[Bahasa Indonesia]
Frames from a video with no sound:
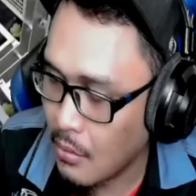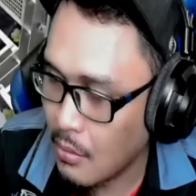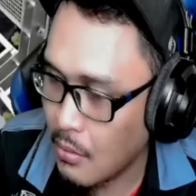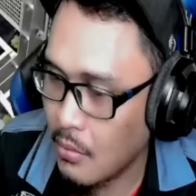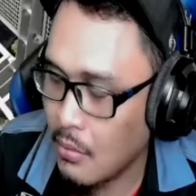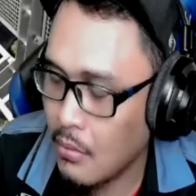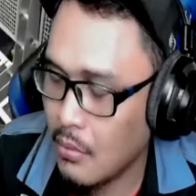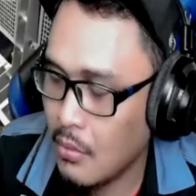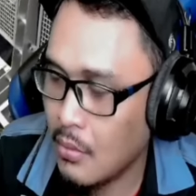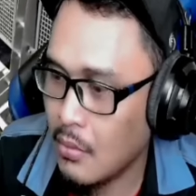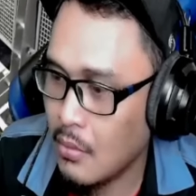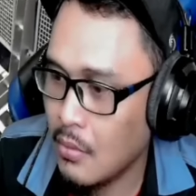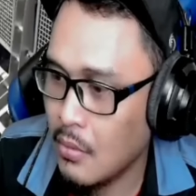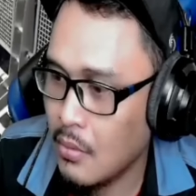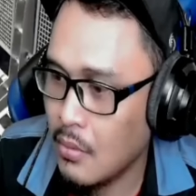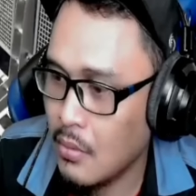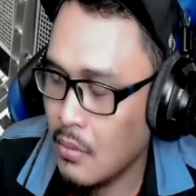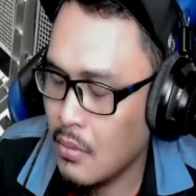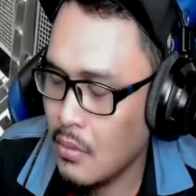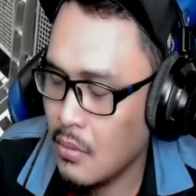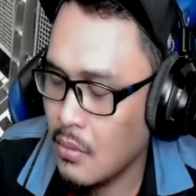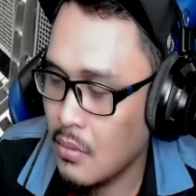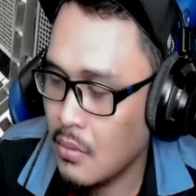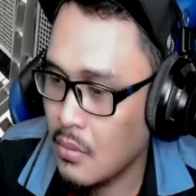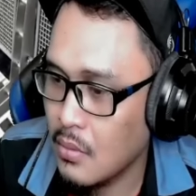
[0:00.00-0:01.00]

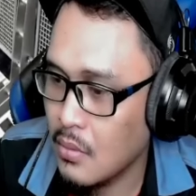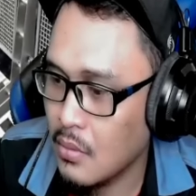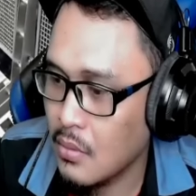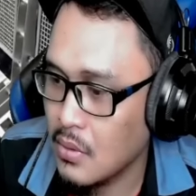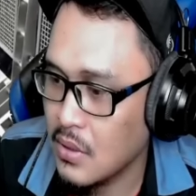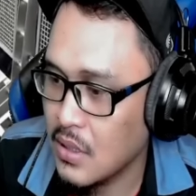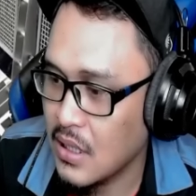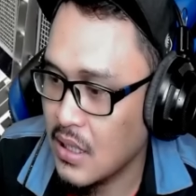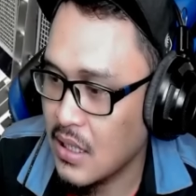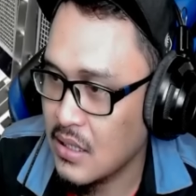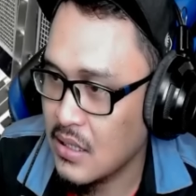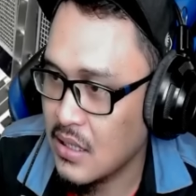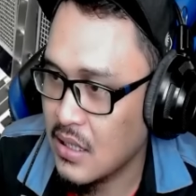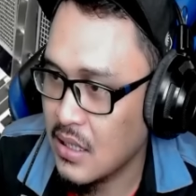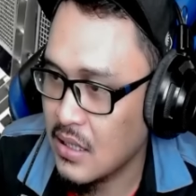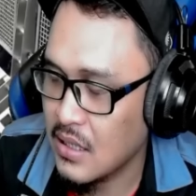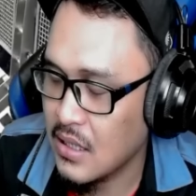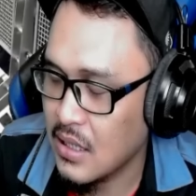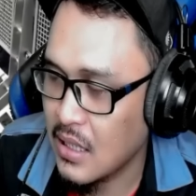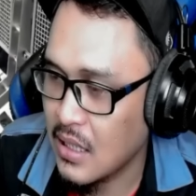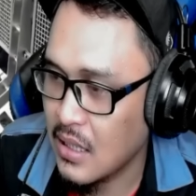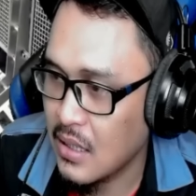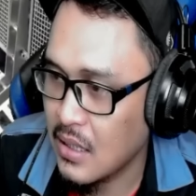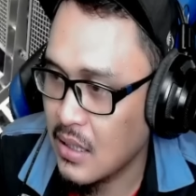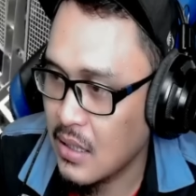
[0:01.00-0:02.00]
Oh, ya ya
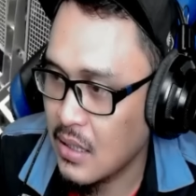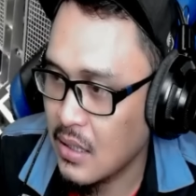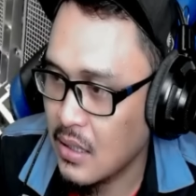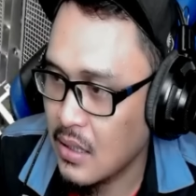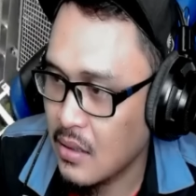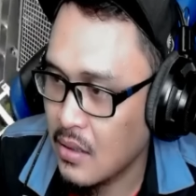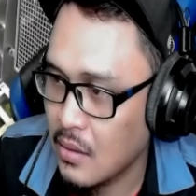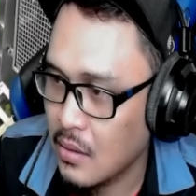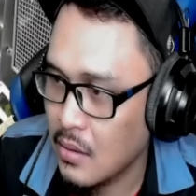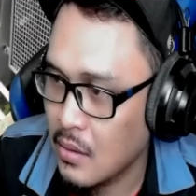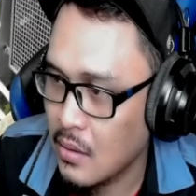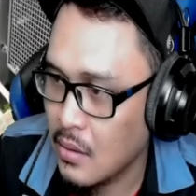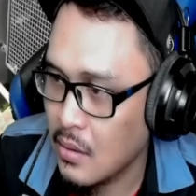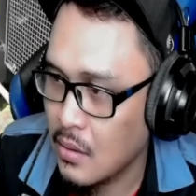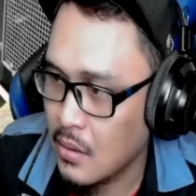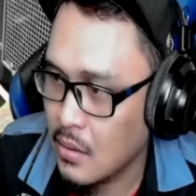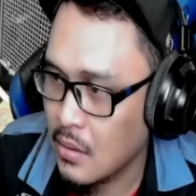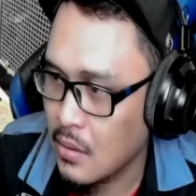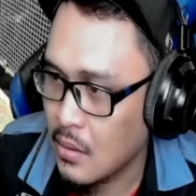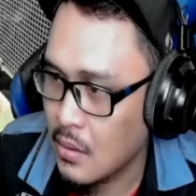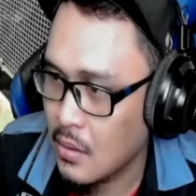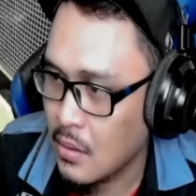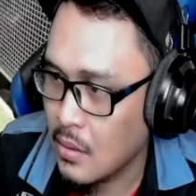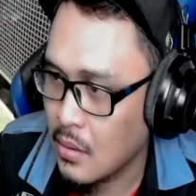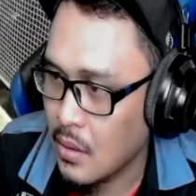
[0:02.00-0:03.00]
ya.
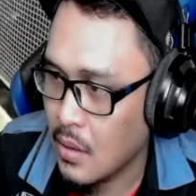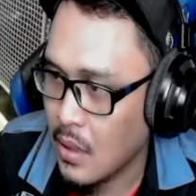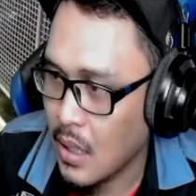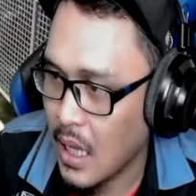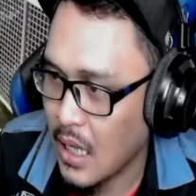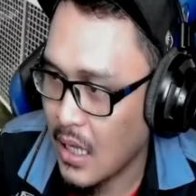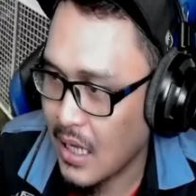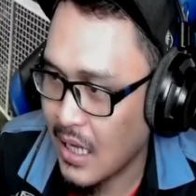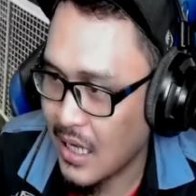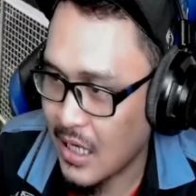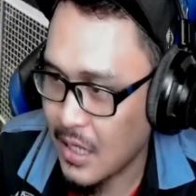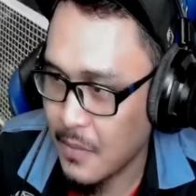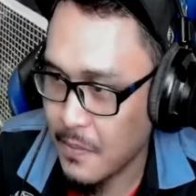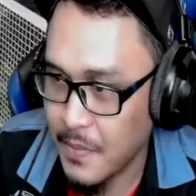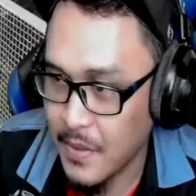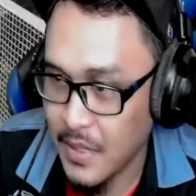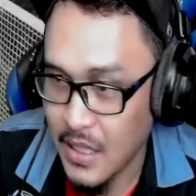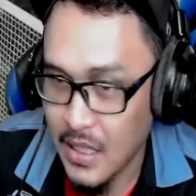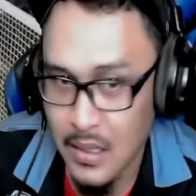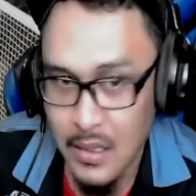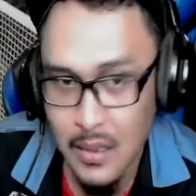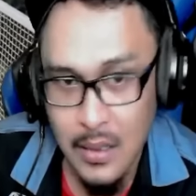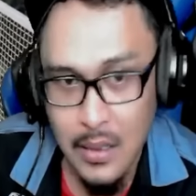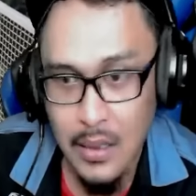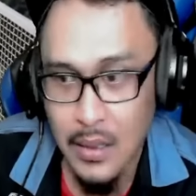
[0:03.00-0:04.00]
Agar
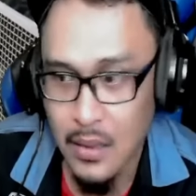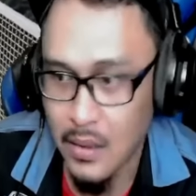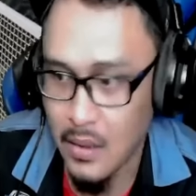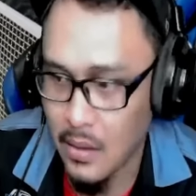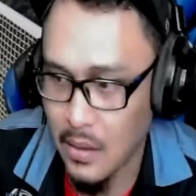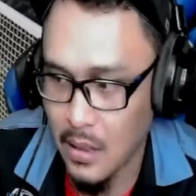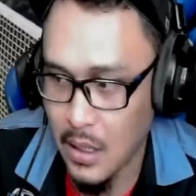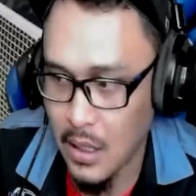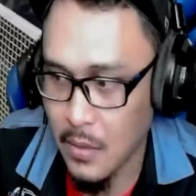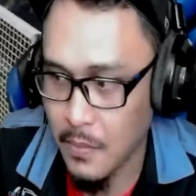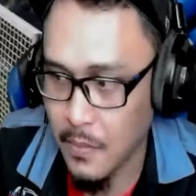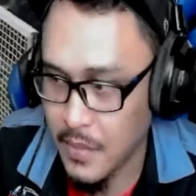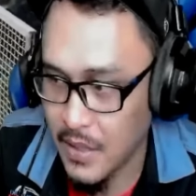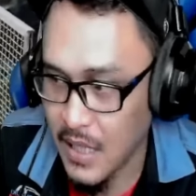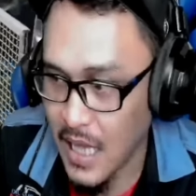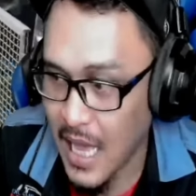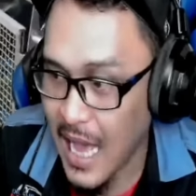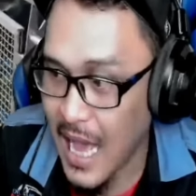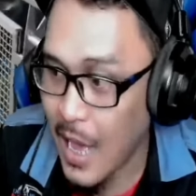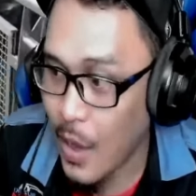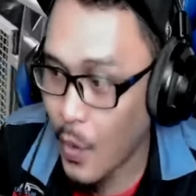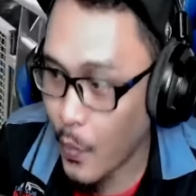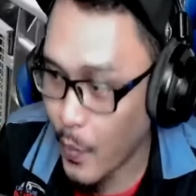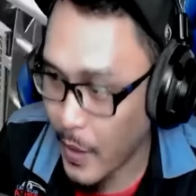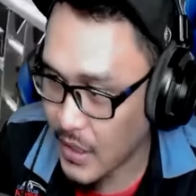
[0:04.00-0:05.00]
lebih
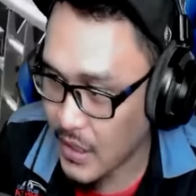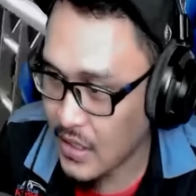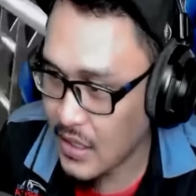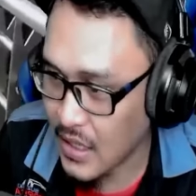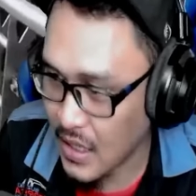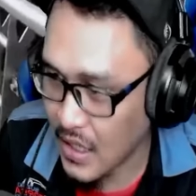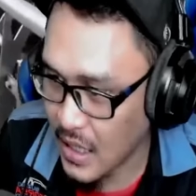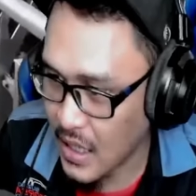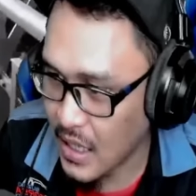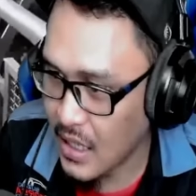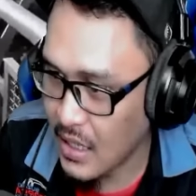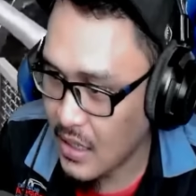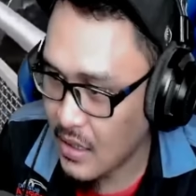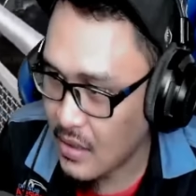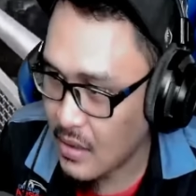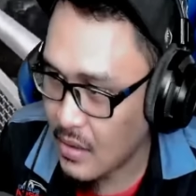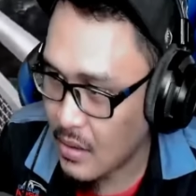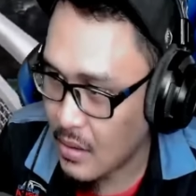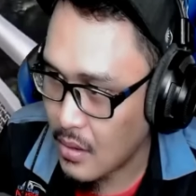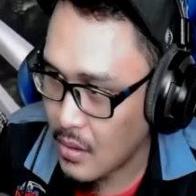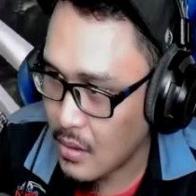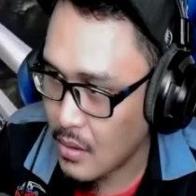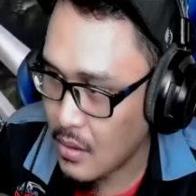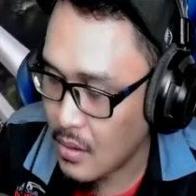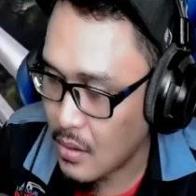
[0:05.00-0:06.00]
lebih awet ya.
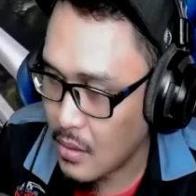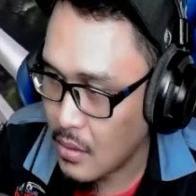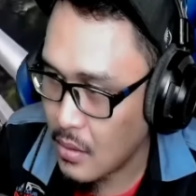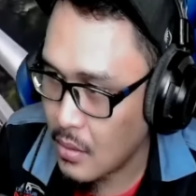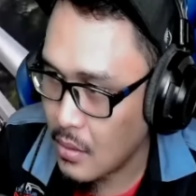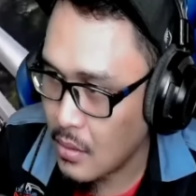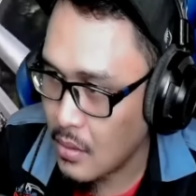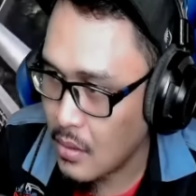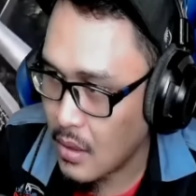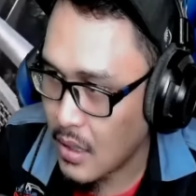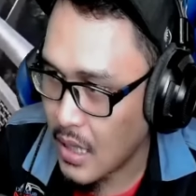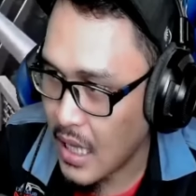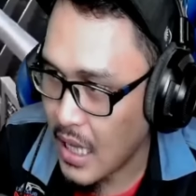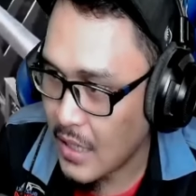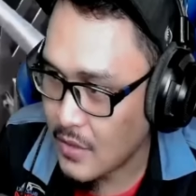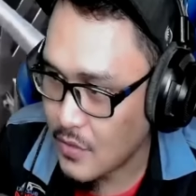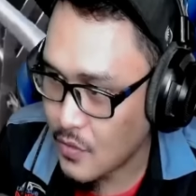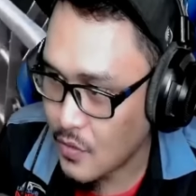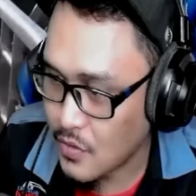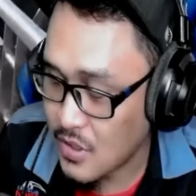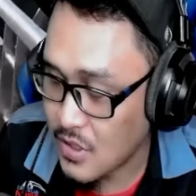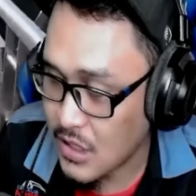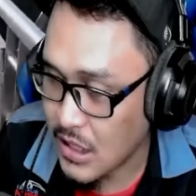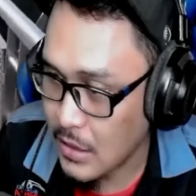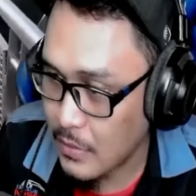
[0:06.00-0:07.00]

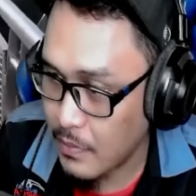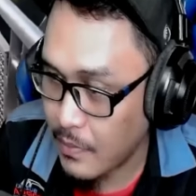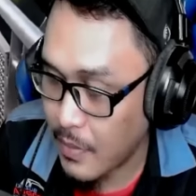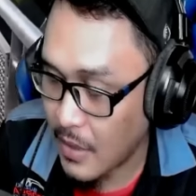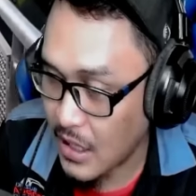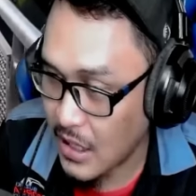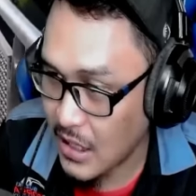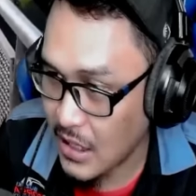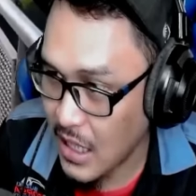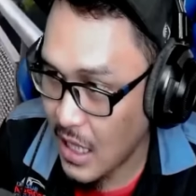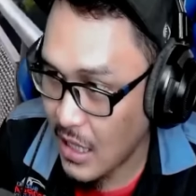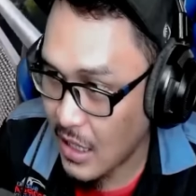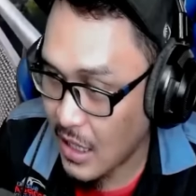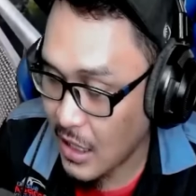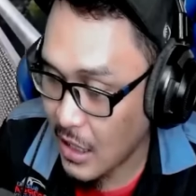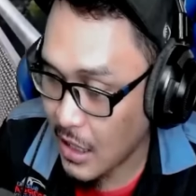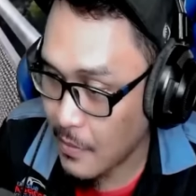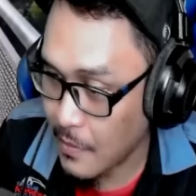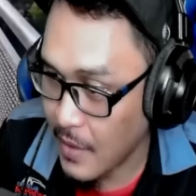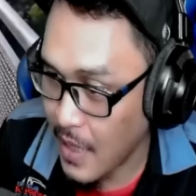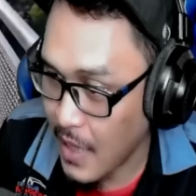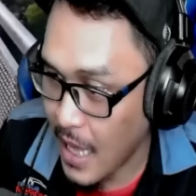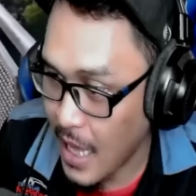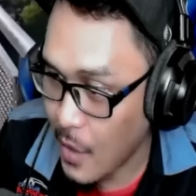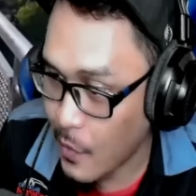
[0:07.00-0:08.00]
Kasut slipper ini
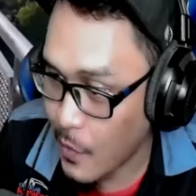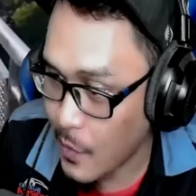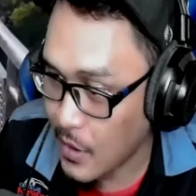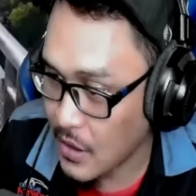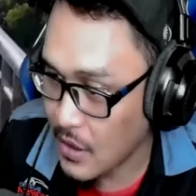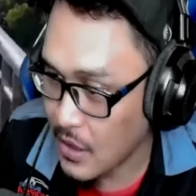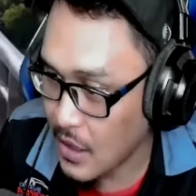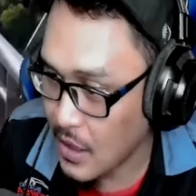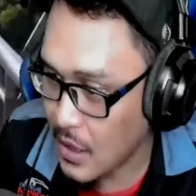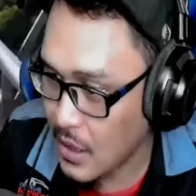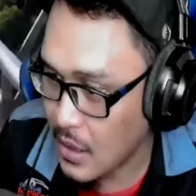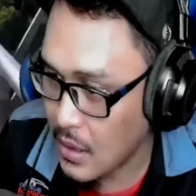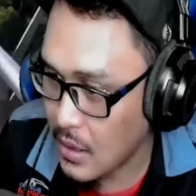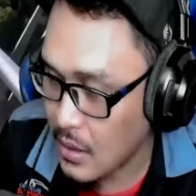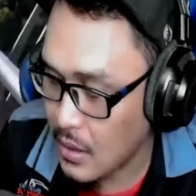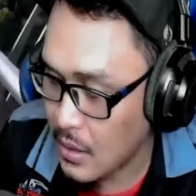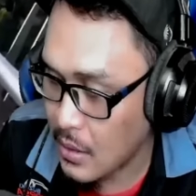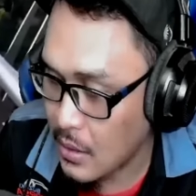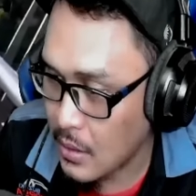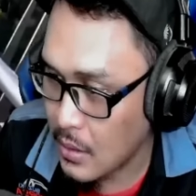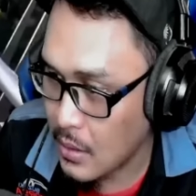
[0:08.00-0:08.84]
agar lebih awet ya.